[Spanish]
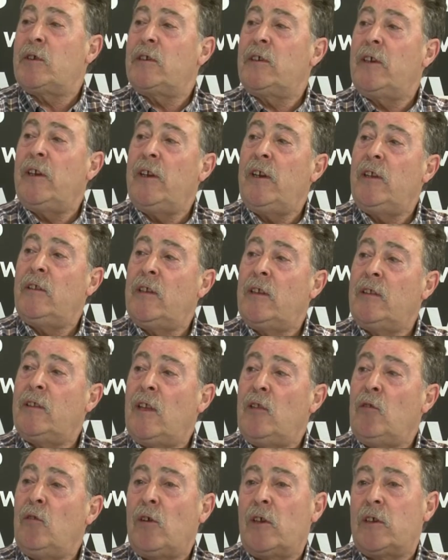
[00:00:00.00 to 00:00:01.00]
a seguir
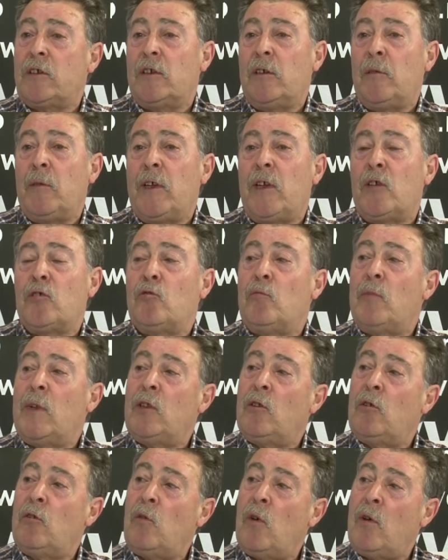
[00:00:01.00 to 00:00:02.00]
intentando que se vayan
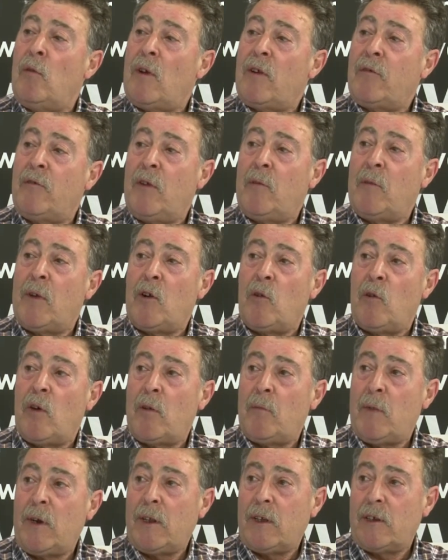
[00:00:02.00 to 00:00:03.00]
sumando nuevas firmas,
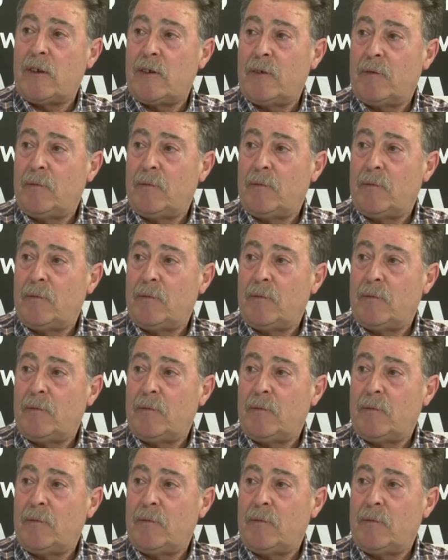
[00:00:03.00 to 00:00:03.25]
nuevas marcas.